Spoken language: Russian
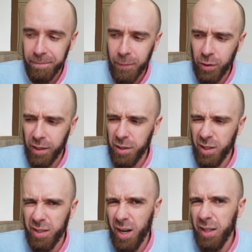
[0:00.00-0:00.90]
ну, это,
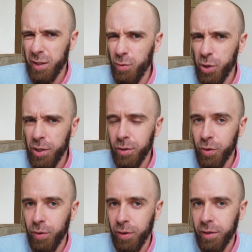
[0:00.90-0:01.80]
конечно, странно звучит,
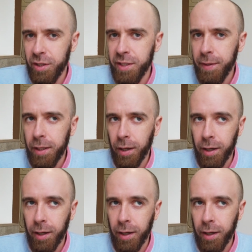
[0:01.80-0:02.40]
но действительно,